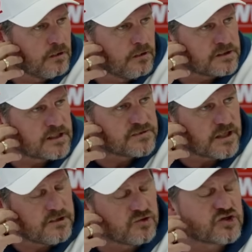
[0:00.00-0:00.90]
Es gibt
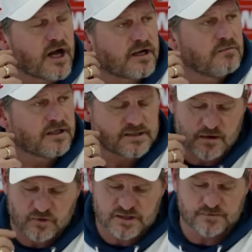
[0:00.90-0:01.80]
Sachen, die uns stark gemacht
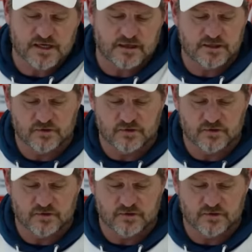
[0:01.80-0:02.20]
haben und es gibt Sachen,